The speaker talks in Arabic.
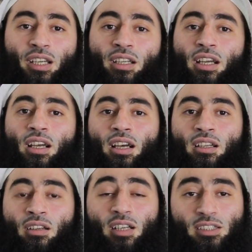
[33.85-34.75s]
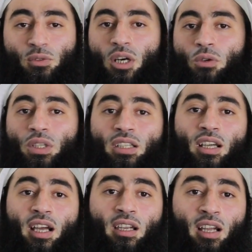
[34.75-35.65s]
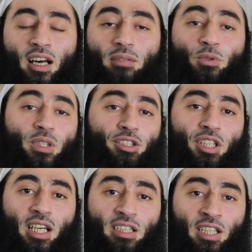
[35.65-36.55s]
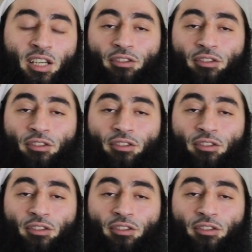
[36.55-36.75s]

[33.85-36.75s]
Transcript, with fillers: إلى الغزو أو إلى الحرب والجهاد